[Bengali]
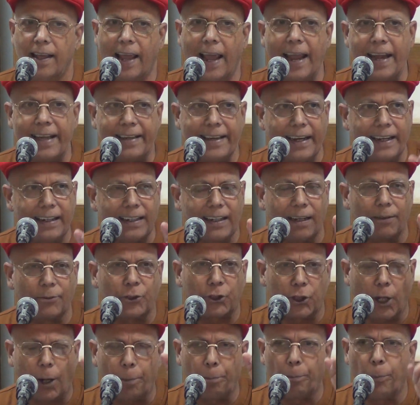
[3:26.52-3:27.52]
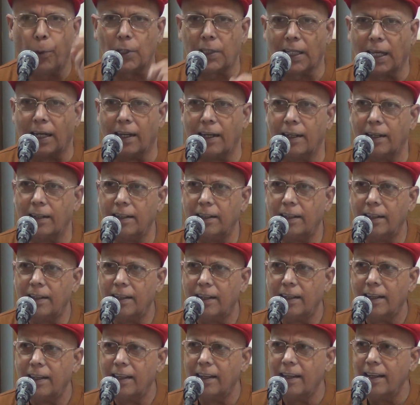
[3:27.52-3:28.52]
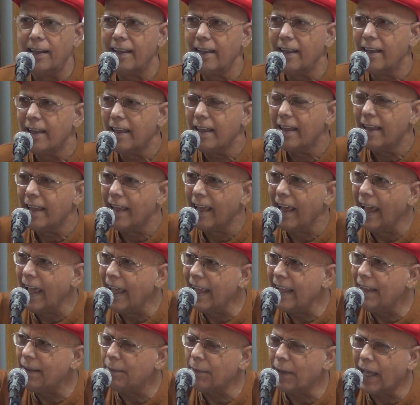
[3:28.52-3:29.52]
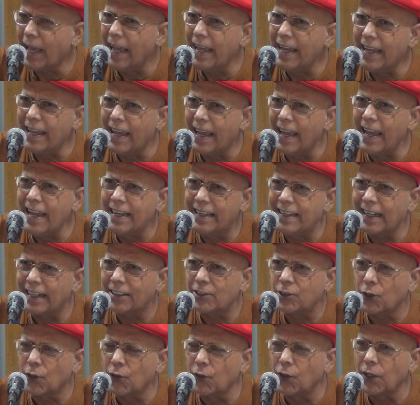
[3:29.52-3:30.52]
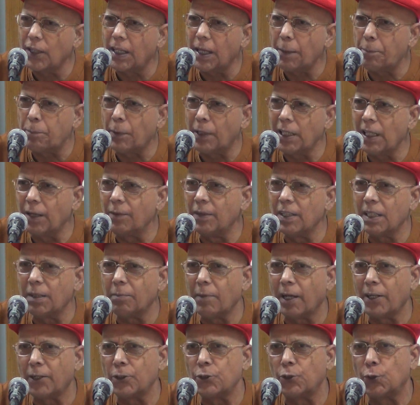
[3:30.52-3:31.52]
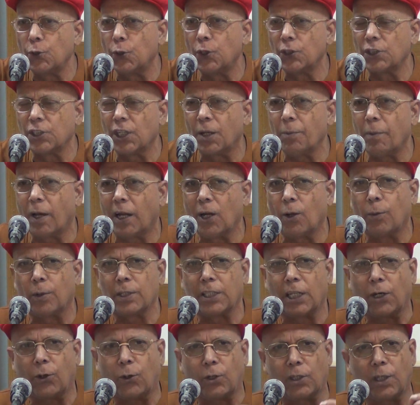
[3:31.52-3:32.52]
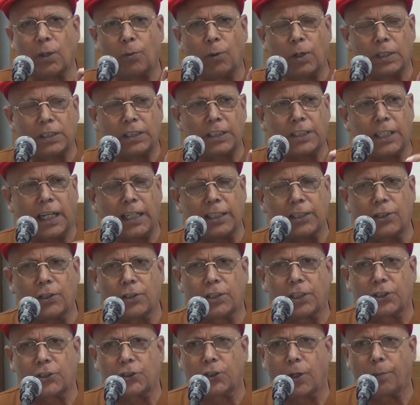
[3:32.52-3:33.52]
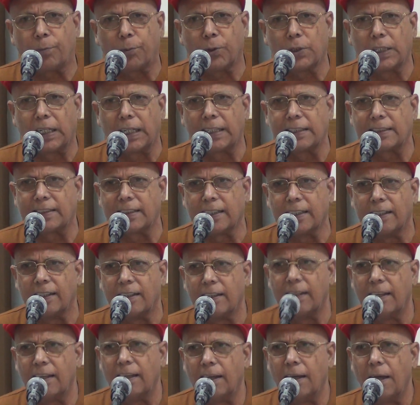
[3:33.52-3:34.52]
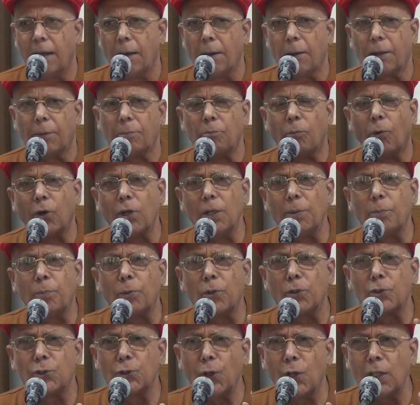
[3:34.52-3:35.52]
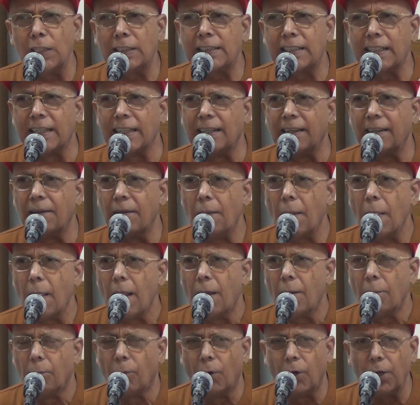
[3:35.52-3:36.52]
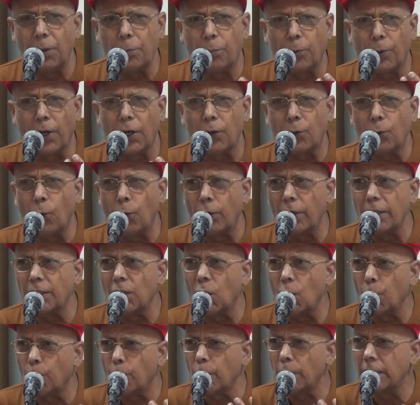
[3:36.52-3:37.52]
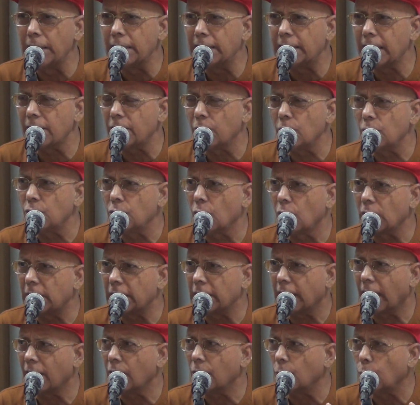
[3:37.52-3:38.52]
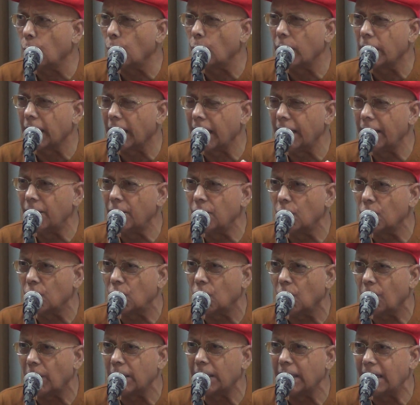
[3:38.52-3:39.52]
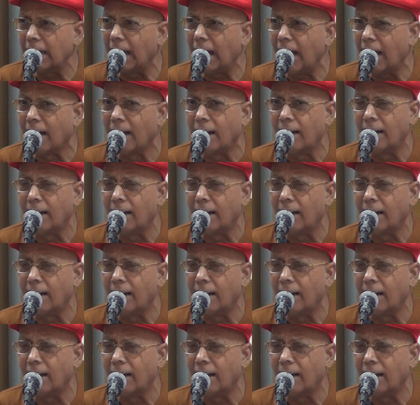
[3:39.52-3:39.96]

এইটার নাম সভ্যতা এই এই এইটার জন্য কি পৃথিবীতে মানুষ যুগে যুগে মানবতার কথা বলেছে স্বাধীনতার স্বপ্ন দেখেছে মণিপুর জ্বলছে মণিপুরের কুকিদের উপর নির্যাতন চলছে কারণ কুকিরা হিন্দুত্ববাদী না